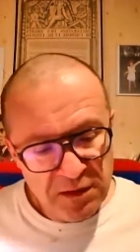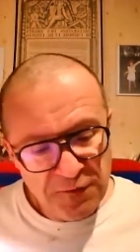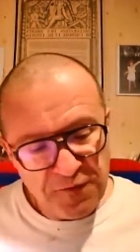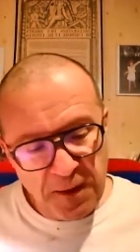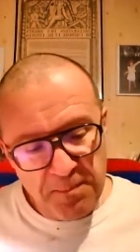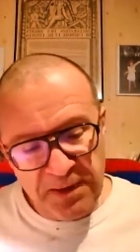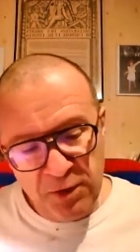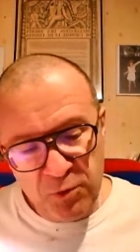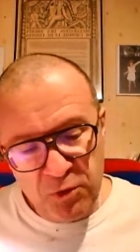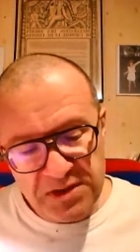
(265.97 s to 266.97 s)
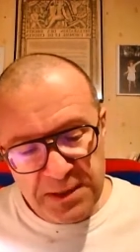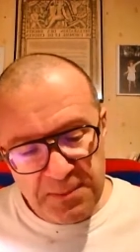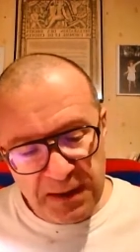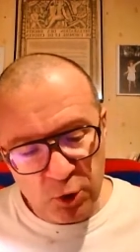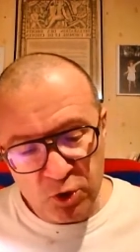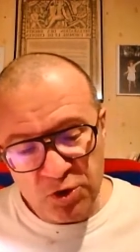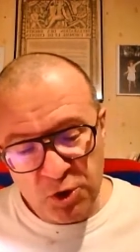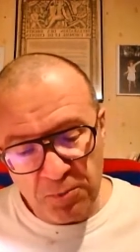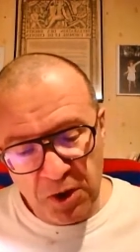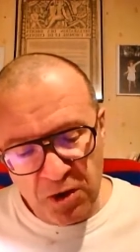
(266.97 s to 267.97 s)
Frappé lui aussi par la
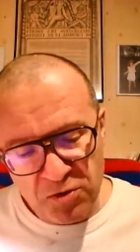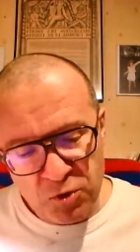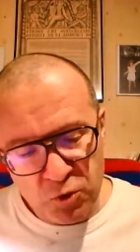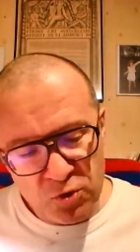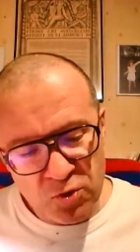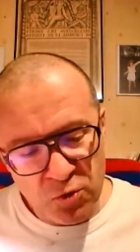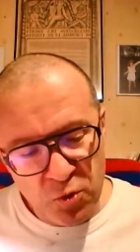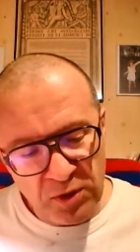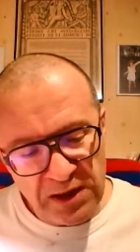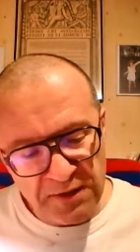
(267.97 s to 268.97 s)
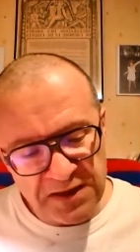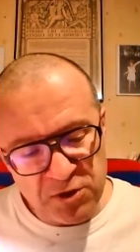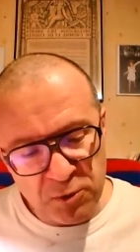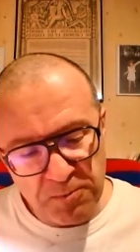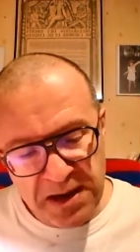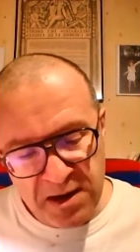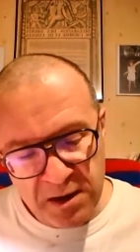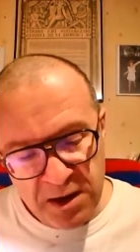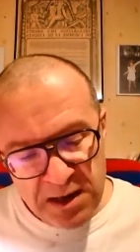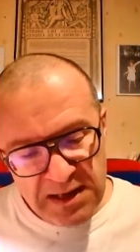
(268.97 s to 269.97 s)
ressemblance de son oncle avec son père,
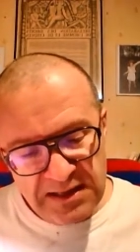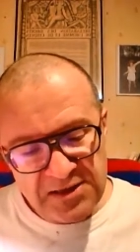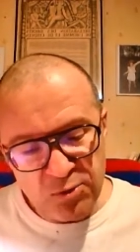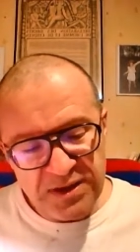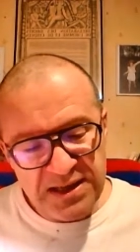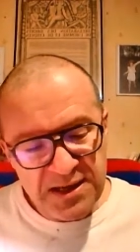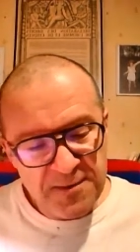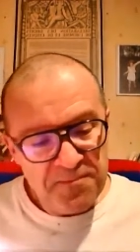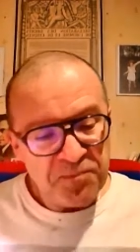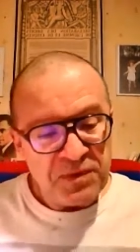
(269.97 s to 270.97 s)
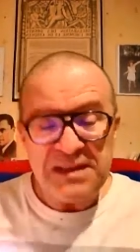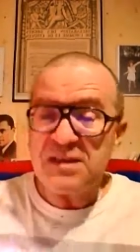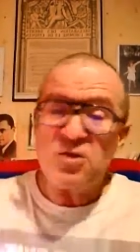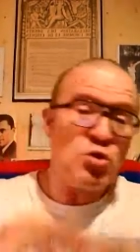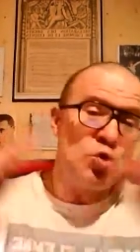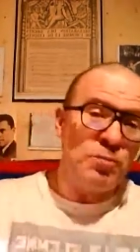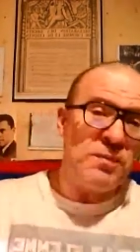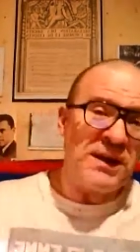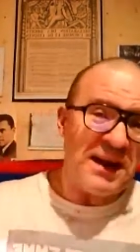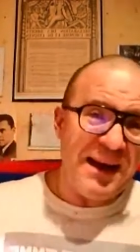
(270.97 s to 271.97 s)
il souriait et
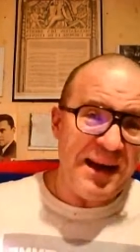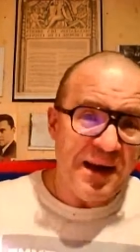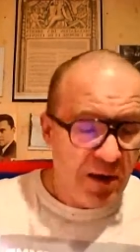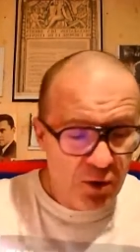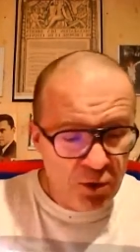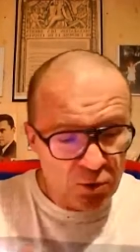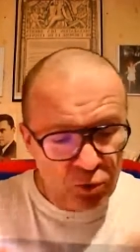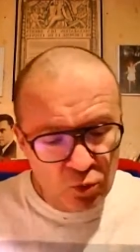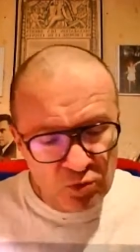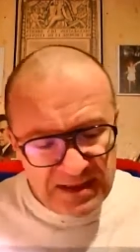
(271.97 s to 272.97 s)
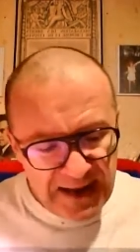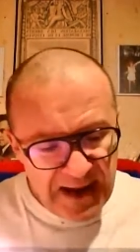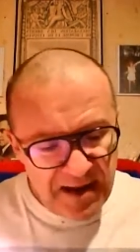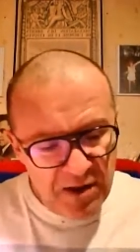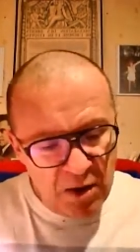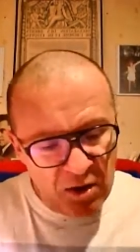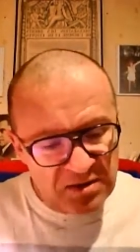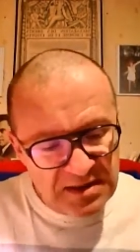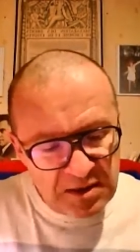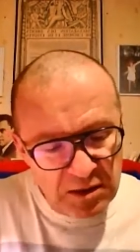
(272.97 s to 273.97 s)
soupirait euh, tout cela
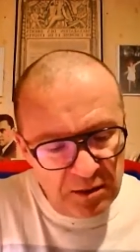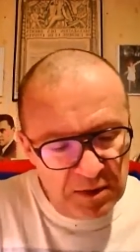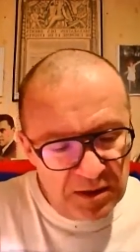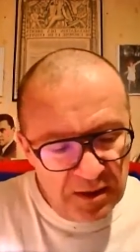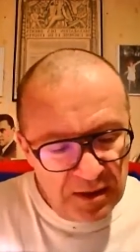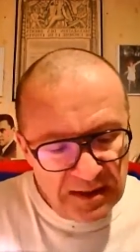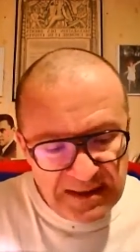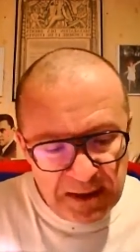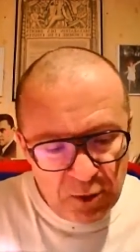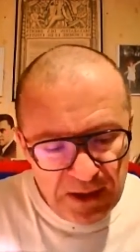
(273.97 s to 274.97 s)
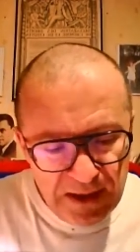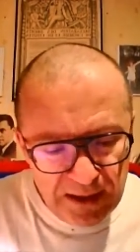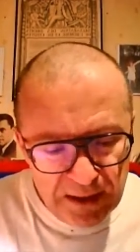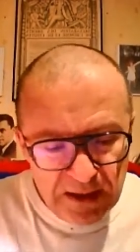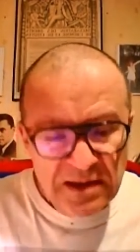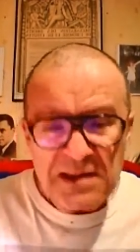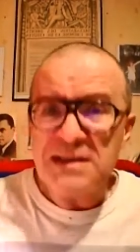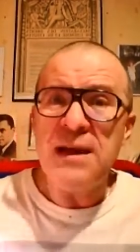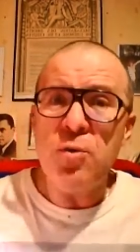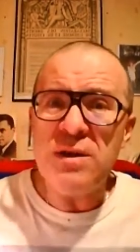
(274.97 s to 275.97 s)
ensemble. C'est lui,
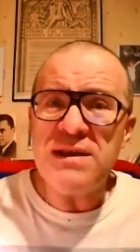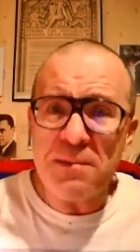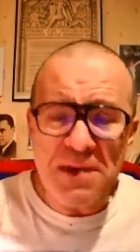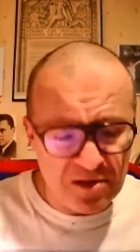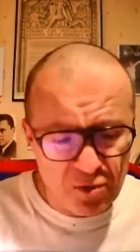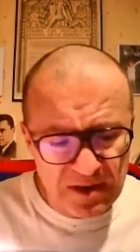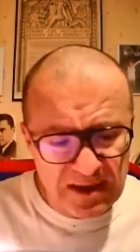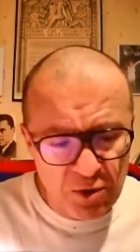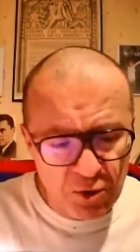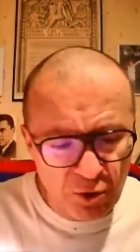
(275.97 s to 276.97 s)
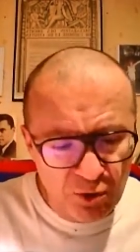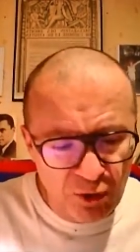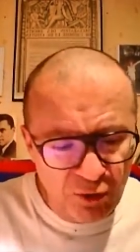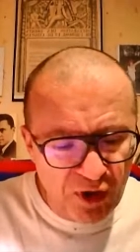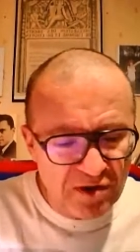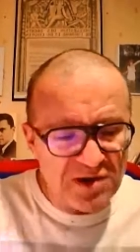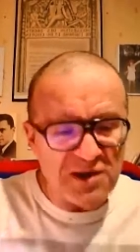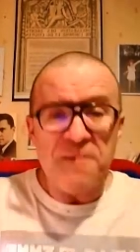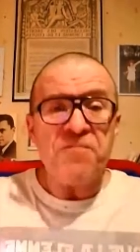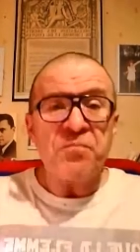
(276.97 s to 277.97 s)
c'est lui, c'est bien sûr, c'est notre oncle
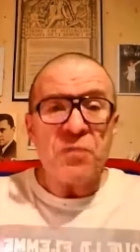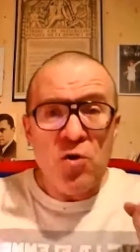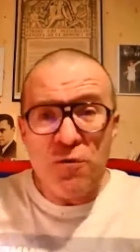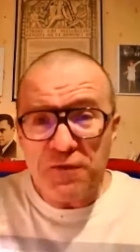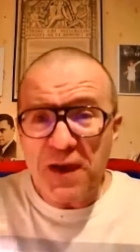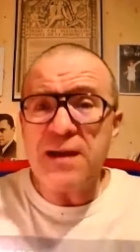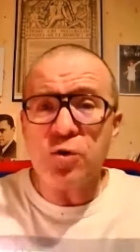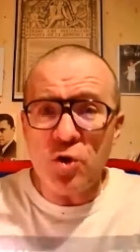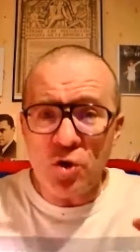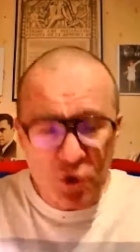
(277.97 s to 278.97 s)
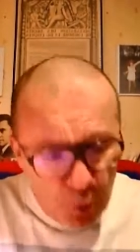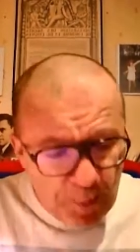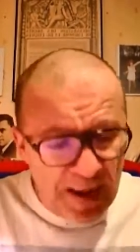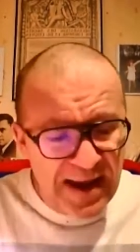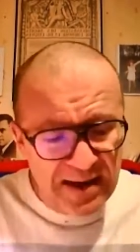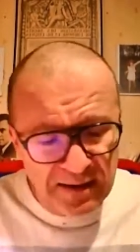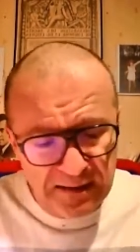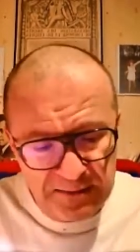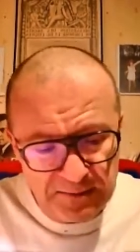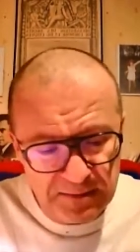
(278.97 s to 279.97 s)
Franz, le frère de notre père.